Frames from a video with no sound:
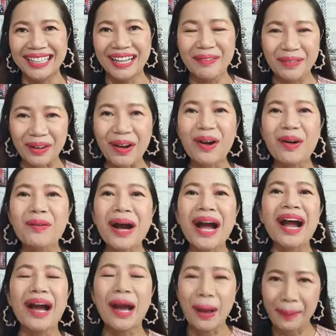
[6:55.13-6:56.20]
เพราะว่า
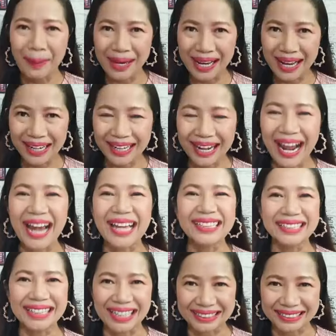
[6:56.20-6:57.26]
พลังงาน
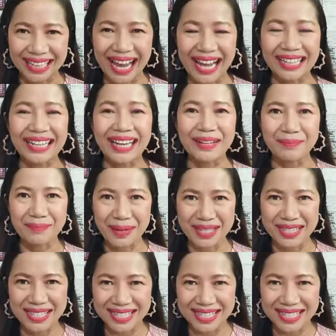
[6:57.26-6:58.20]
ต่างๆนั้นมัน